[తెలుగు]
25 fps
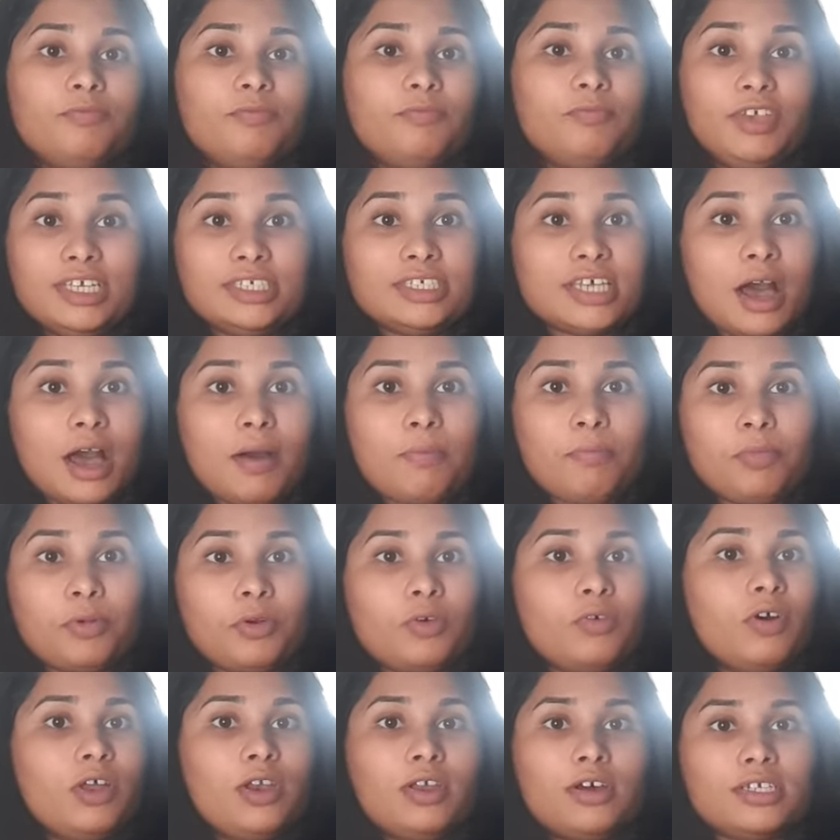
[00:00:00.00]
వీసా
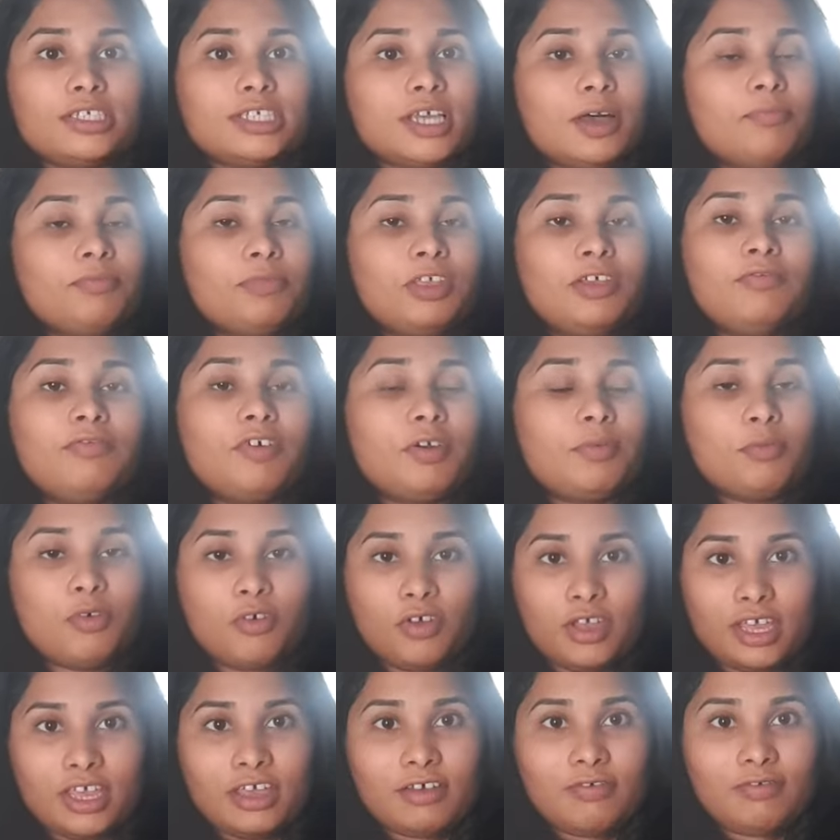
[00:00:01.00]
అప్రూవల్ ఆర్ సంథింగ్ ఫర్
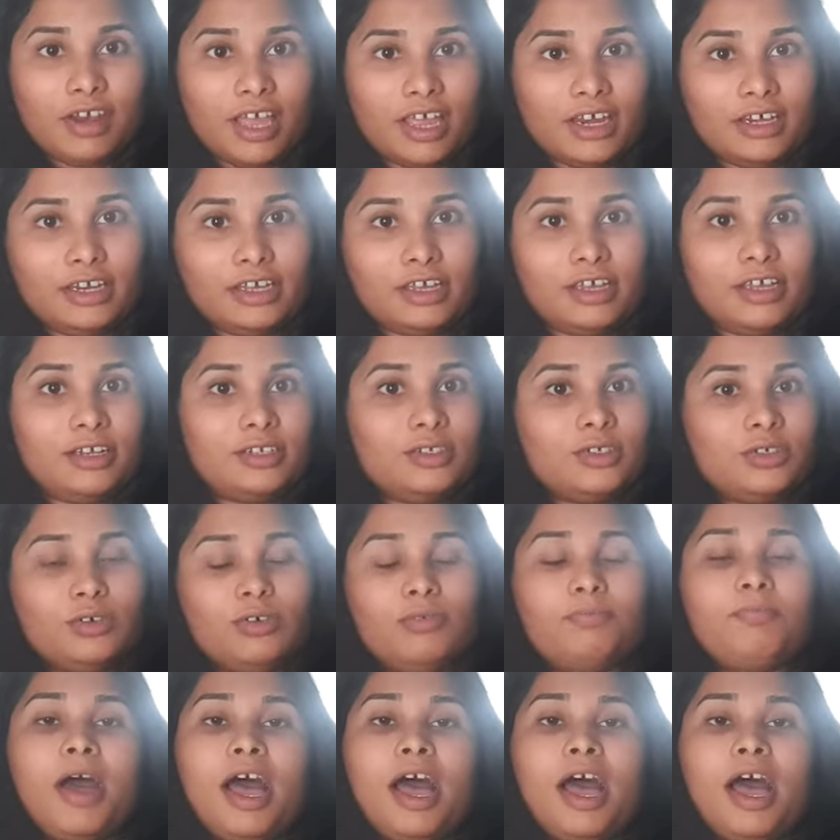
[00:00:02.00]
బుకింగ్ ఏ ఫ్లైట్ టికెట్ సో